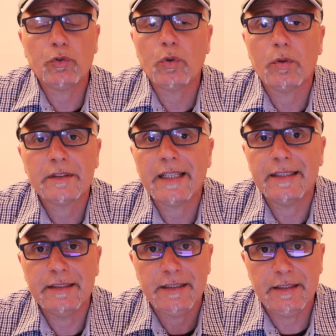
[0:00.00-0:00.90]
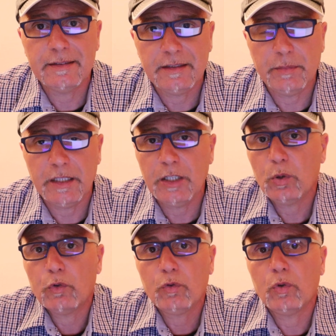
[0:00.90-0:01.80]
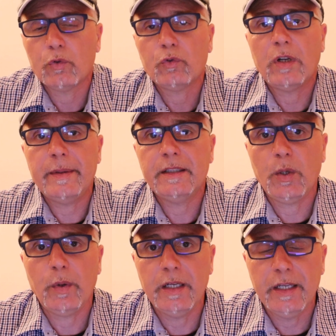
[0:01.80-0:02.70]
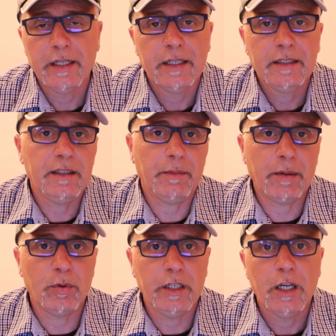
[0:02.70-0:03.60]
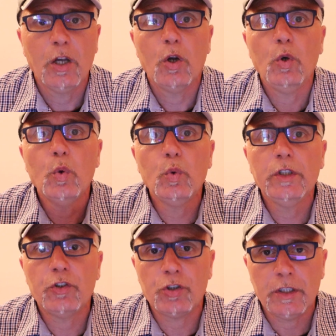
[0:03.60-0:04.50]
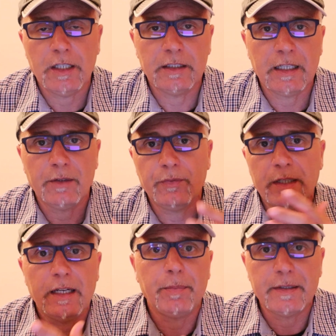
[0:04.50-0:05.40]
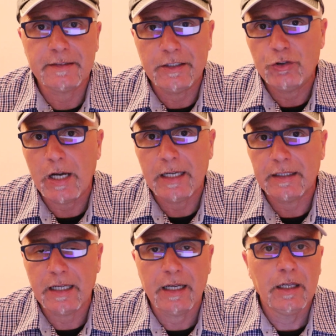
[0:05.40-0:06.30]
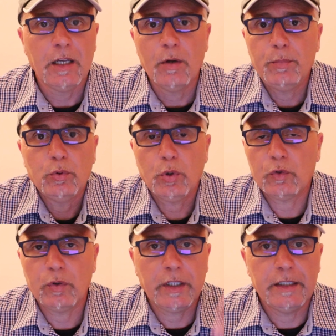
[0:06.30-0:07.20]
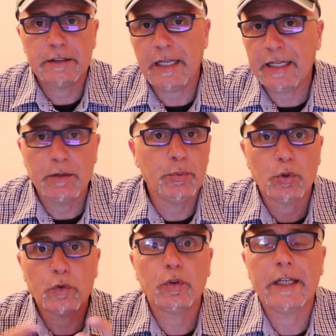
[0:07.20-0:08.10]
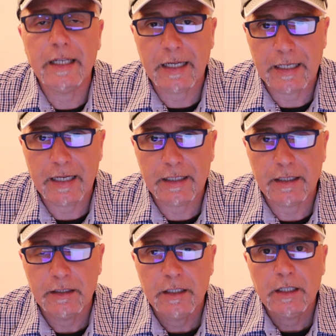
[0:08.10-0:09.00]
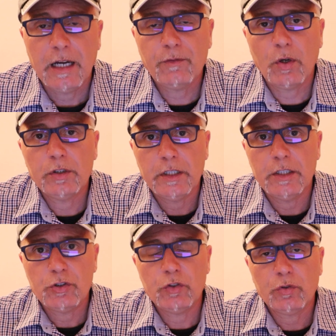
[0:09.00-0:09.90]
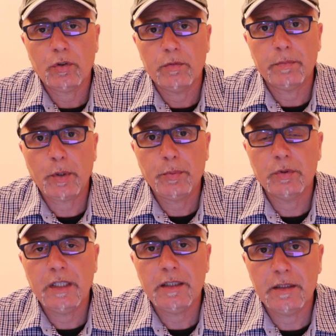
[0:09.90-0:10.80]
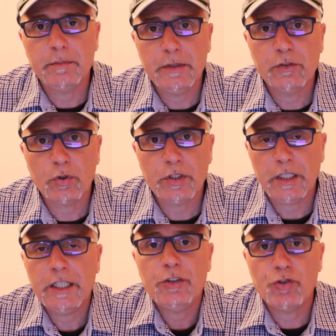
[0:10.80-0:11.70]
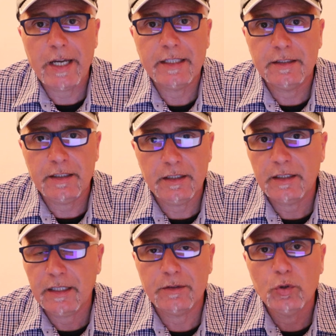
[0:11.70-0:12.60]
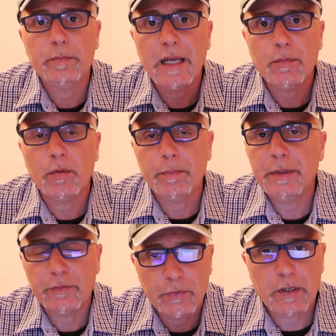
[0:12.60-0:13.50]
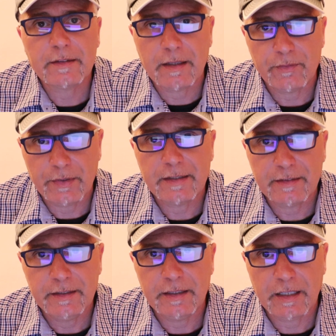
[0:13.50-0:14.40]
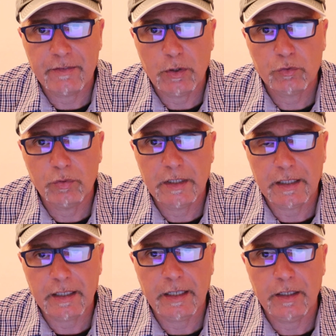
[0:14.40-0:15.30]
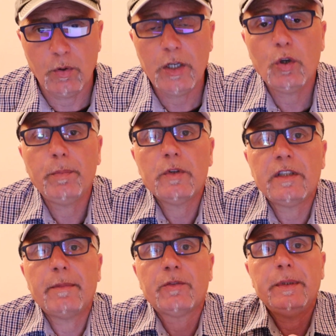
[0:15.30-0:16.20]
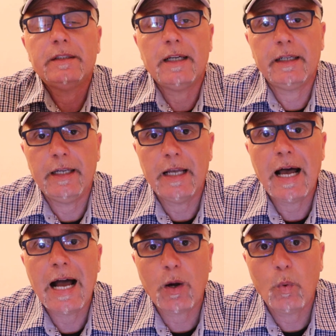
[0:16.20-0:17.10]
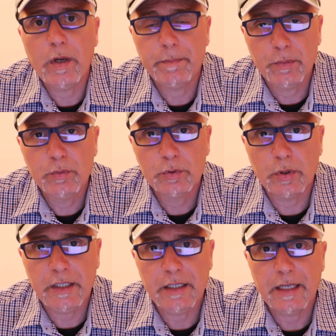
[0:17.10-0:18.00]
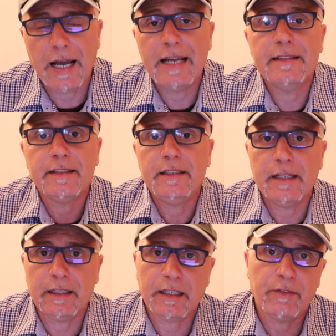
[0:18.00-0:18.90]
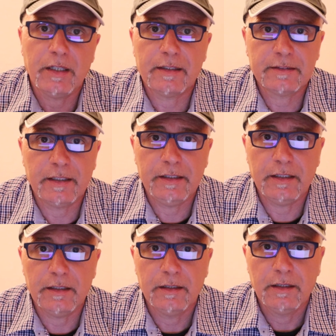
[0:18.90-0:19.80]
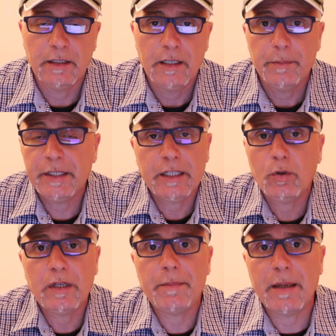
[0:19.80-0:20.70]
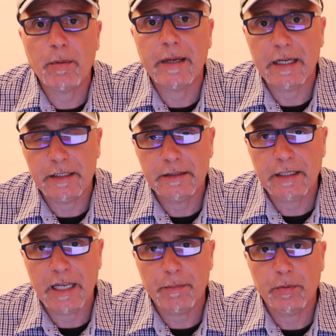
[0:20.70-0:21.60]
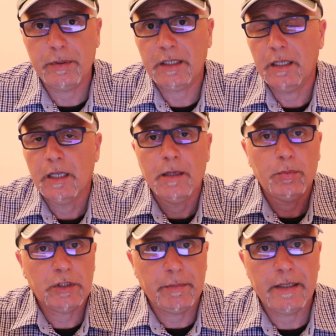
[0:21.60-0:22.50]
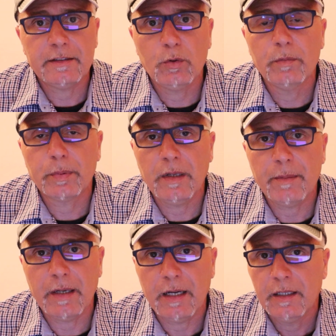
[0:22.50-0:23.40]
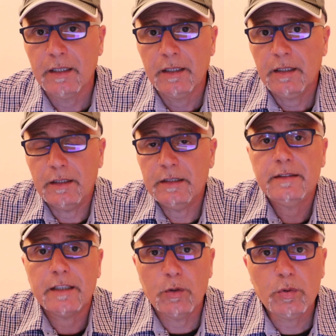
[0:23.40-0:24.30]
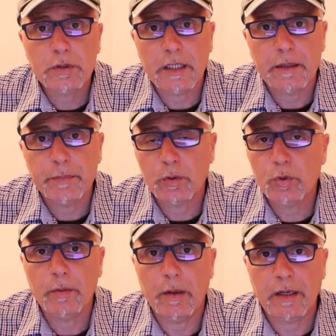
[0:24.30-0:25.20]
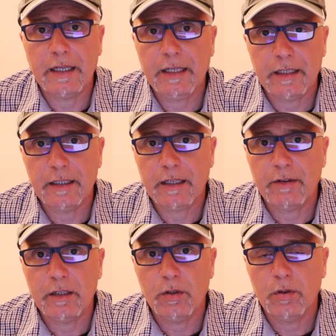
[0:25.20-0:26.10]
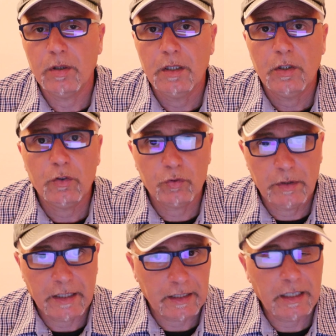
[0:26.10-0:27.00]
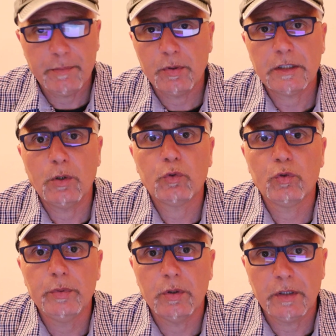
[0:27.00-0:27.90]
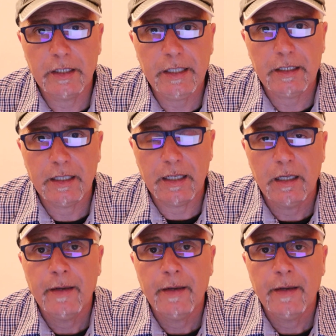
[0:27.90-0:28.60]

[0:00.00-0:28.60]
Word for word: sono tantissimi e non sono solamente quelli, chiamiamoli, ludici di andare a fare la passeggiata piuttosto che il trekking, piuttosto che la gara. A volte ci sono proprio dei bisogni ingenti che dobbiamo per forza far salire il cavallo sul carrello e non possiamo aspettare a quel punto lì a insegnare al cavallo a salire perché non ne abbiamo magari il tempo, perché potrebbe essere un problema eh, di salute, per cui dobbiamo caricare il cavallo sul carrello e portarlo subito in clinica.